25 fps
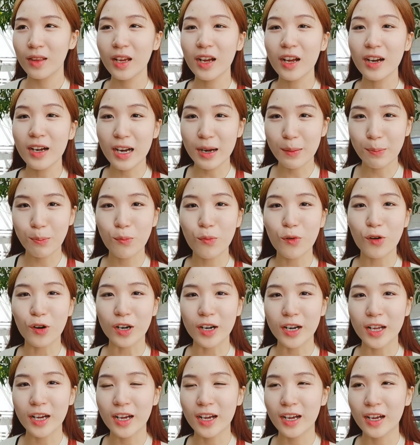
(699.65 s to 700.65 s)
นี่ขนาดป
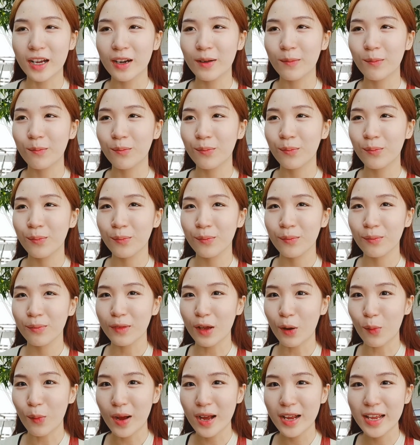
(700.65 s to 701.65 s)
วดนะคะ
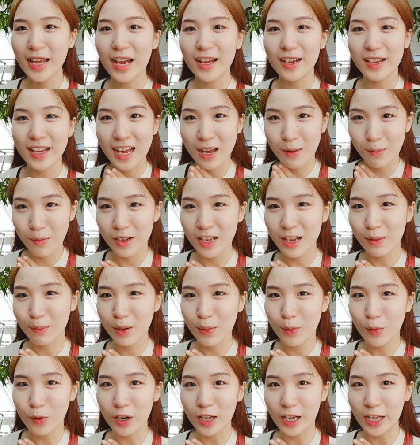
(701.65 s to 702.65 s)
แต่ว่ายาชามันยั
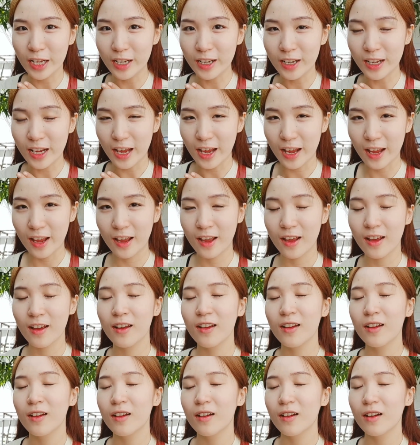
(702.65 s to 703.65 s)
งไม่หมดฤทธิ์ไง
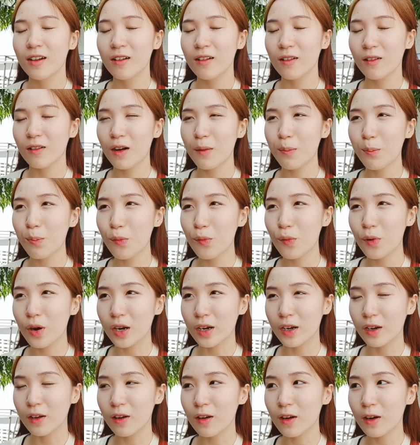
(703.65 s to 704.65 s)
ก็ป
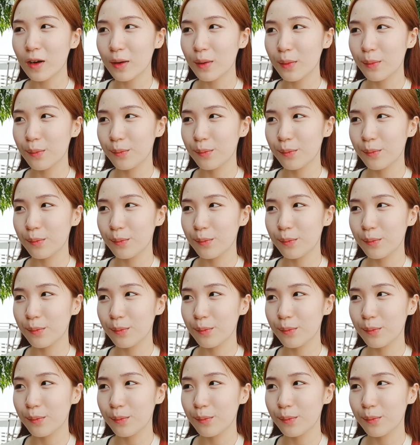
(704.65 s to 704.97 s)
วดก็